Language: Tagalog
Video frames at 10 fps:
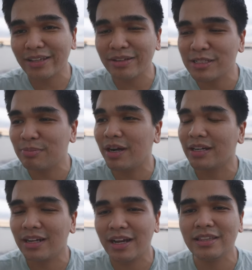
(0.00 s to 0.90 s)
Nag-spark
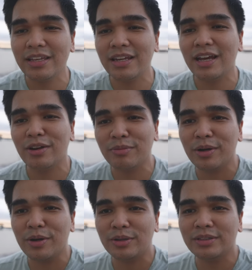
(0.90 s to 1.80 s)
ng idea lalong
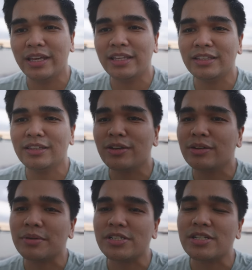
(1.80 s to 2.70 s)
mag-content. Hindi ko
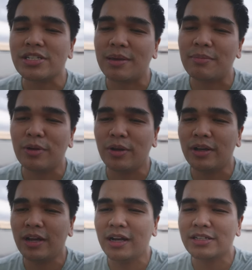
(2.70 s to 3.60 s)
naman sinishame,
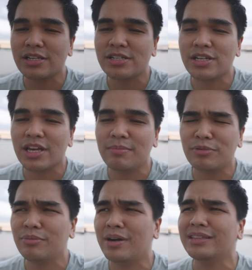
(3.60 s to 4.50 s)
uh, sinishame
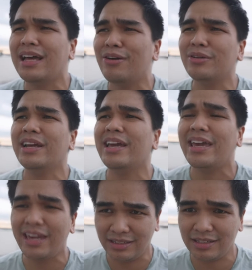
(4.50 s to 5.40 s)
yung mga taong
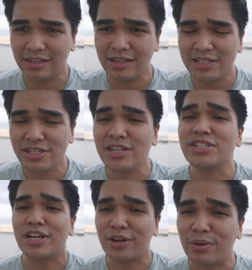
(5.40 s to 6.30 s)
nag-hate.
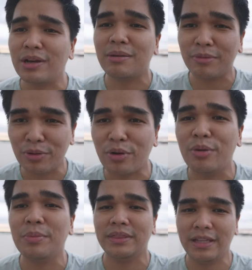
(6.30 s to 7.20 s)
Sinishare ko lang naman yung
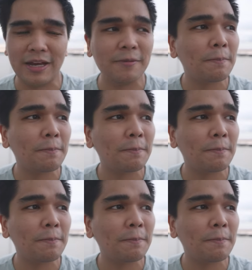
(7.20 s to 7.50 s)
comment nila.